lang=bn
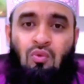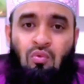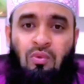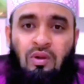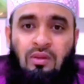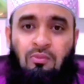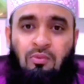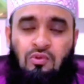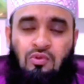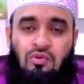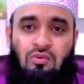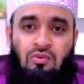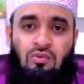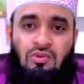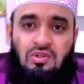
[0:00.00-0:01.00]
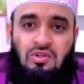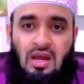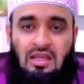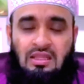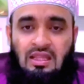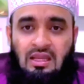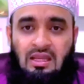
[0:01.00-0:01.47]
কুরবানির পশু
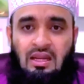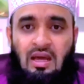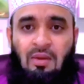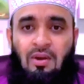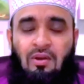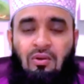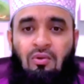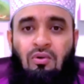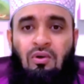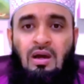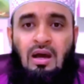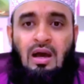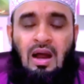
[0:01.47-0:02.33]
ট্রাক থেকে নামানো